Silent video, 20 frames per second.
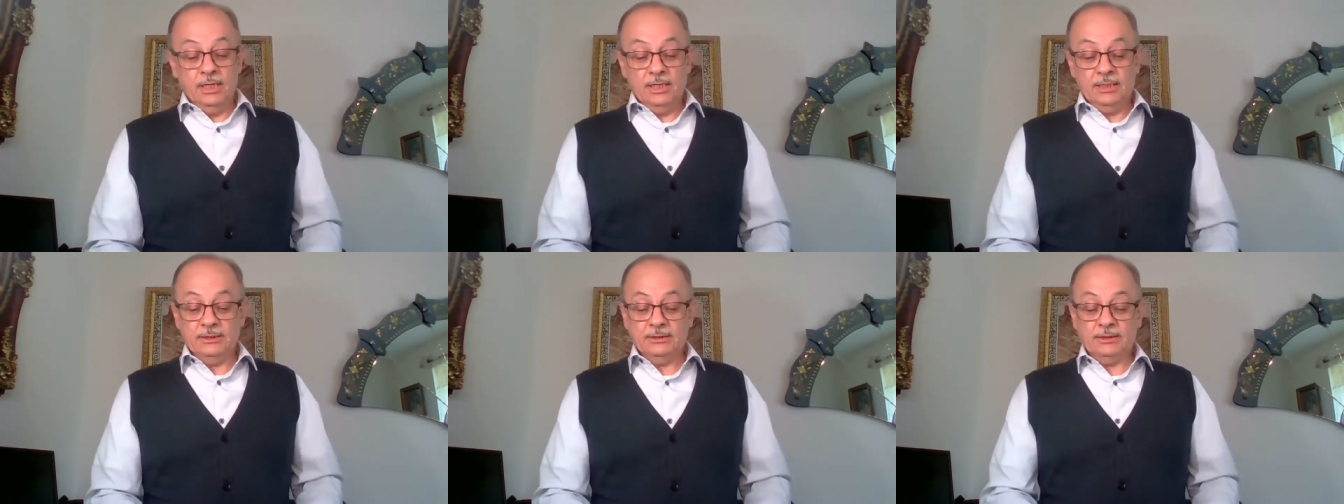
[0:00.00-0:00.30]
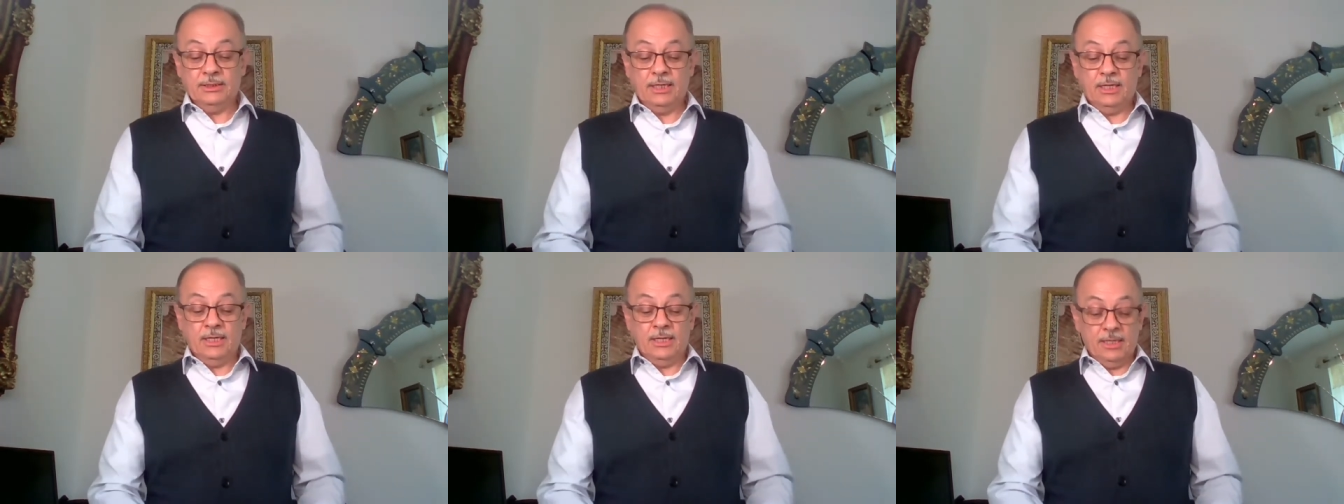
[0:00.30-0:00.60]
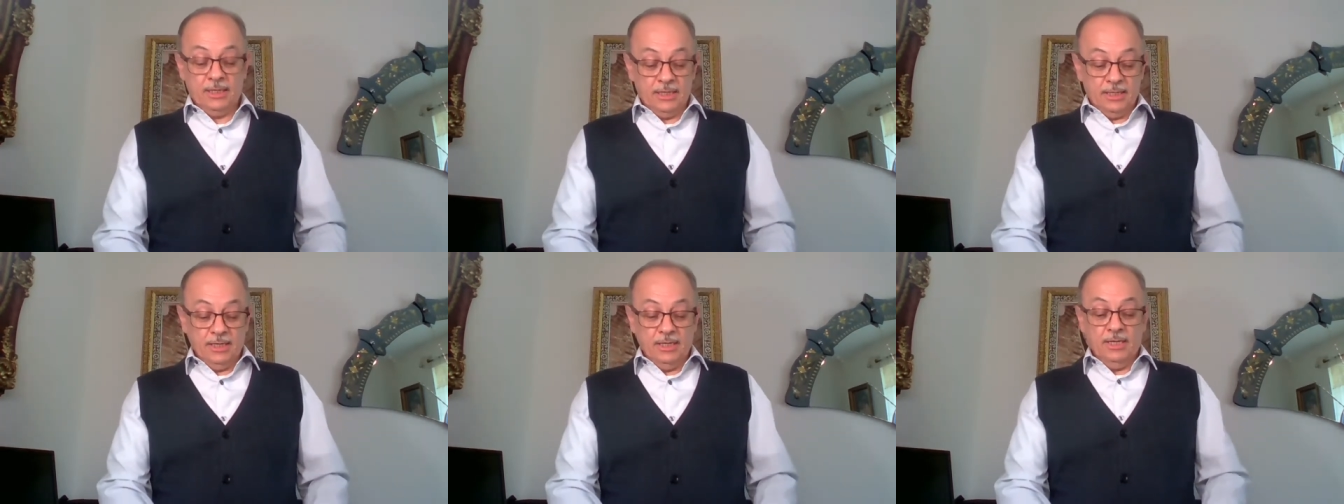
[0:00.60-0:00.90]

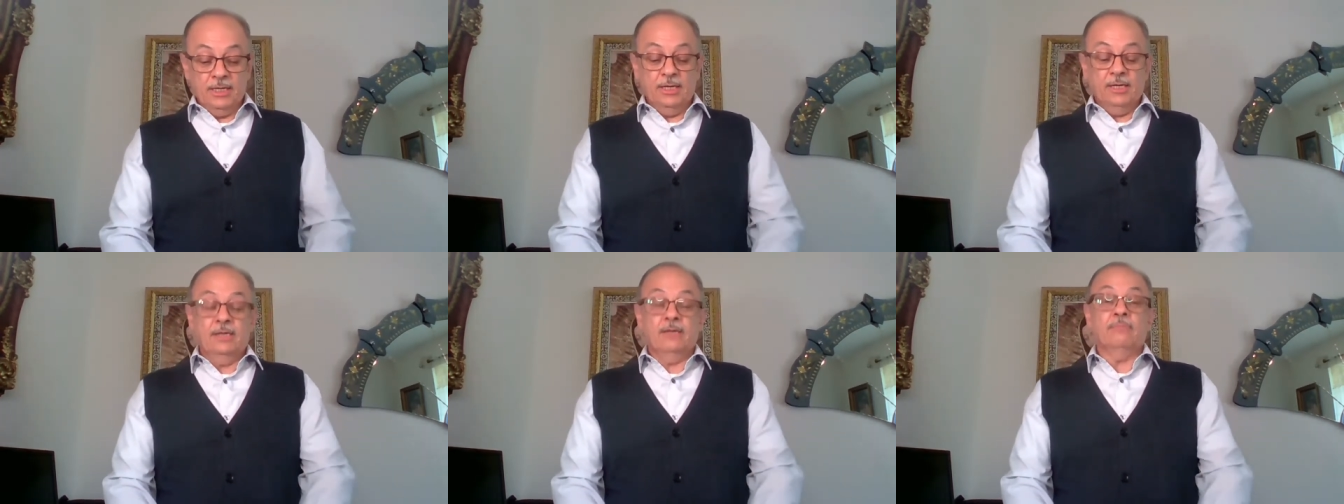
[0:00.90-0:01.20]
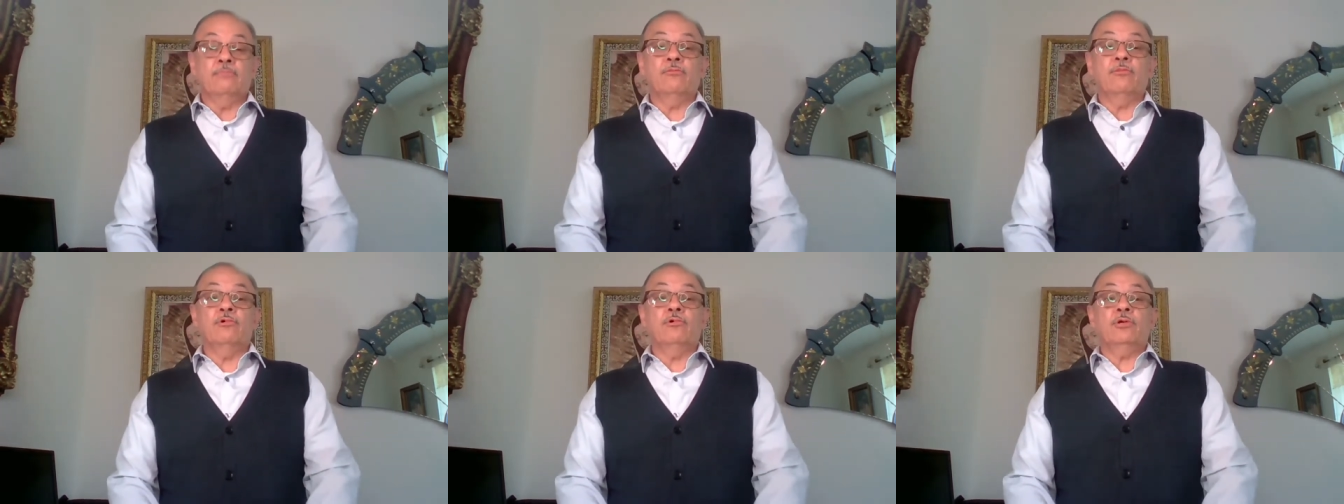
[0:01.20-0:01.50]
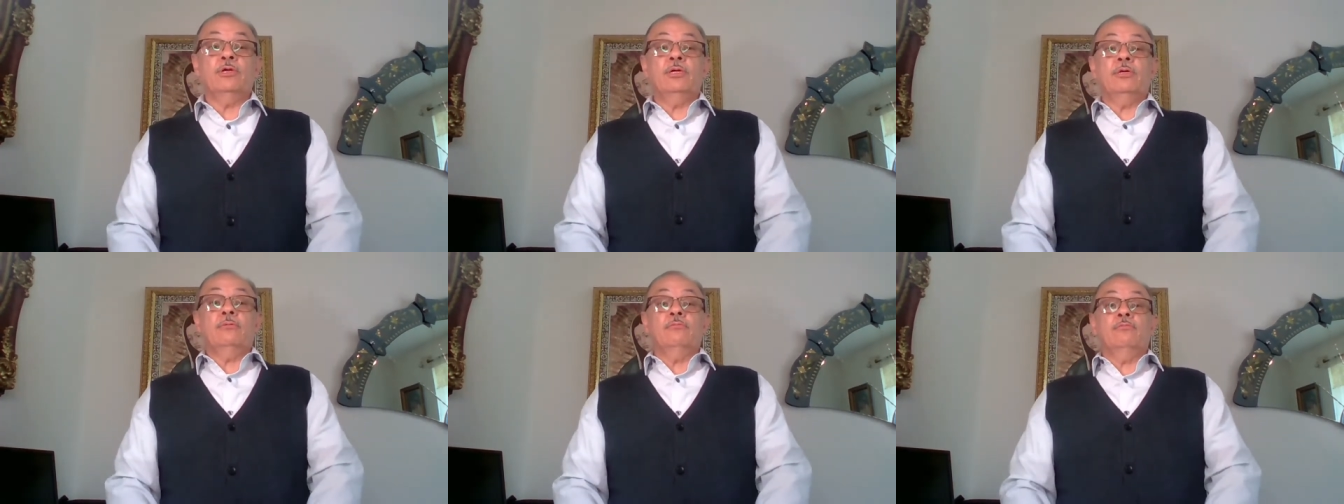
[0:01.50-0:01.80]
este,
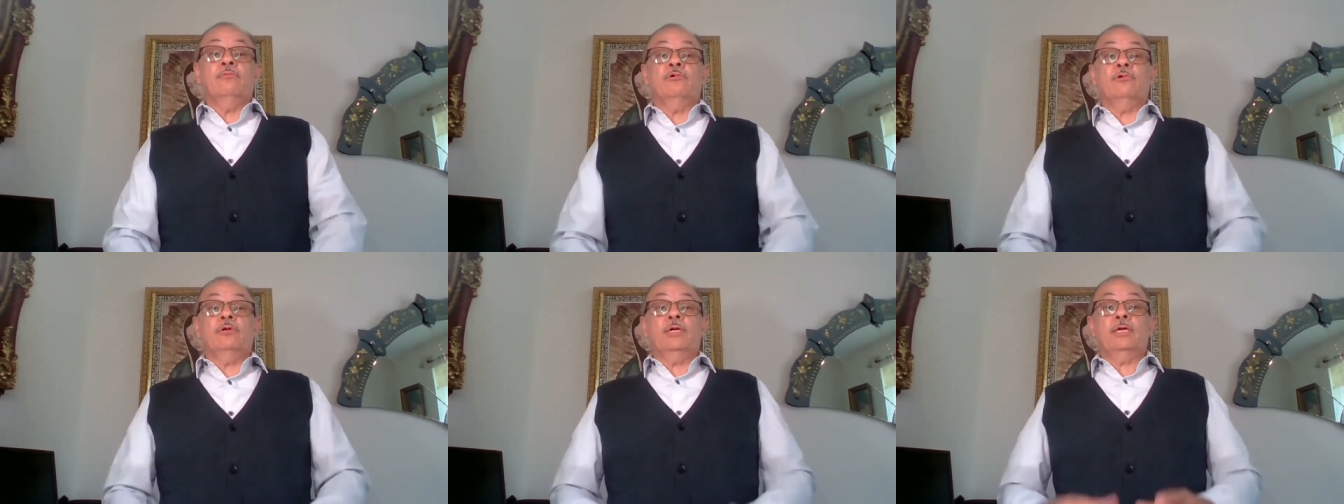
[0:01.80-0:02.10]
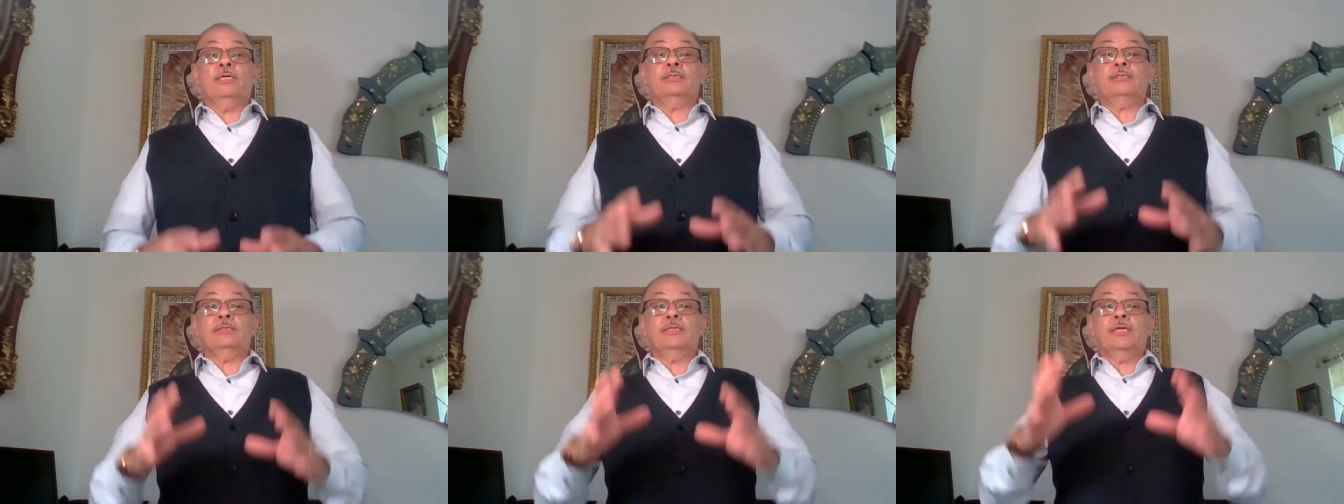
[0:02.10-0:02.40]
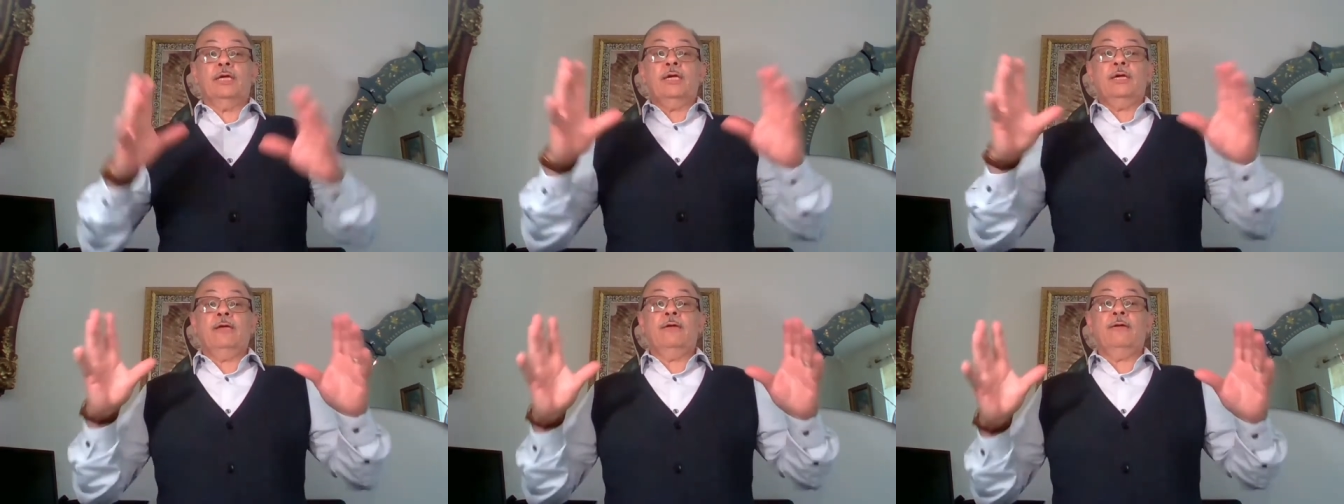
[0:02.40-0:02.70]
muy, muy,
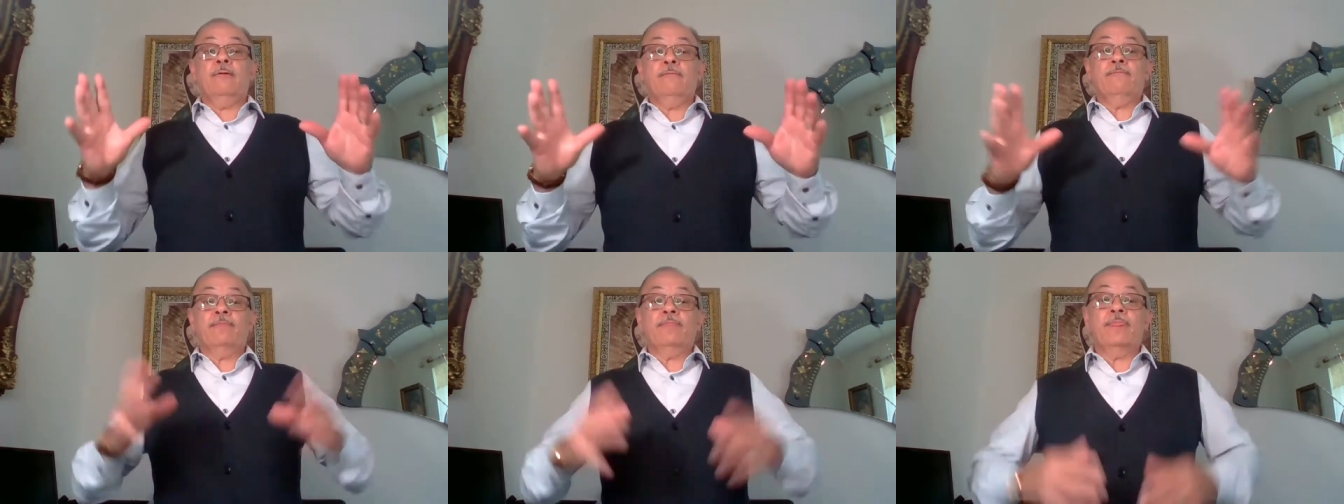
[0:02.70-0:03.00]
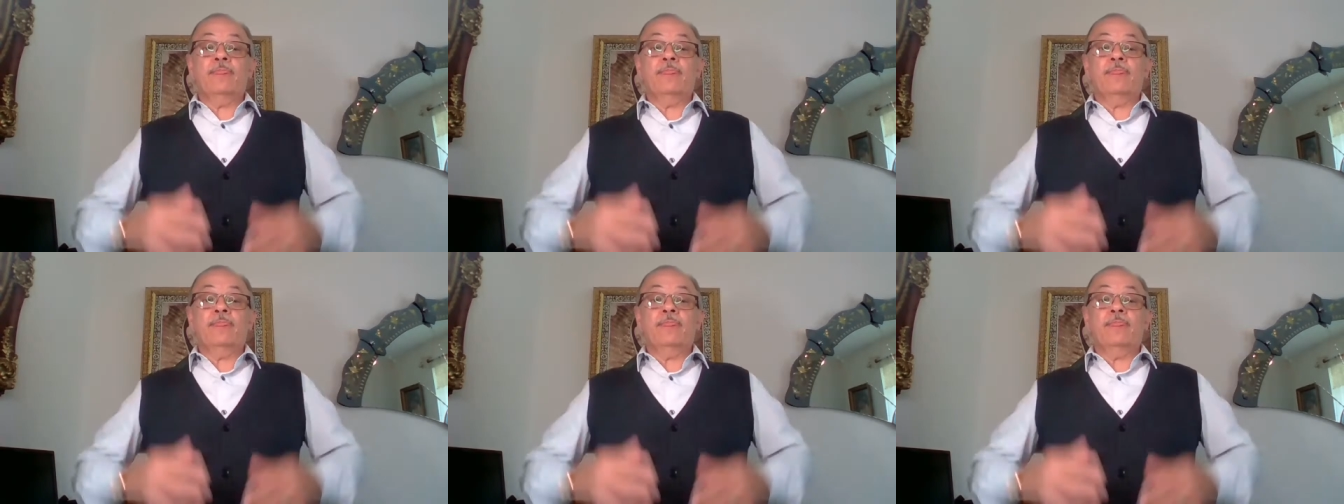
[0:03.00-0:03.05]
este,